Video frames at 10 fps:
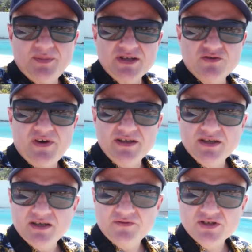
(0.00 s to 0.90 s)
bardzo
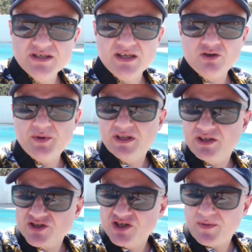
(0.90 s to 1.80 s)
fajnie, wszystkie te
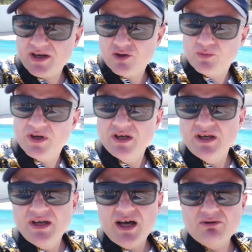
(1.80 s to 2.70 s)
obiekty też działają,
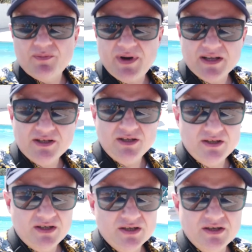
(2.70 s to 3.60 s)

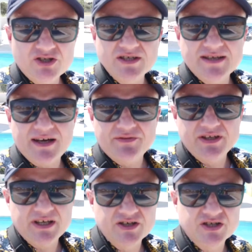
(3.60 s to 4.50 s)
akwaparki,
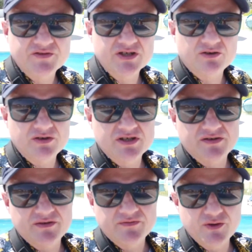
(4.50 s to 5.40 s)
ślizgawki, także wszystko
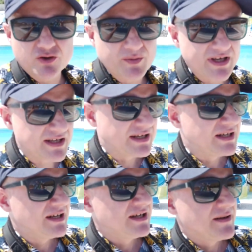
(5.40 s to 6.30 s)
jest w normie
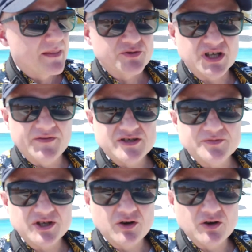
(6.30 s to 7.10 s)
przerwy są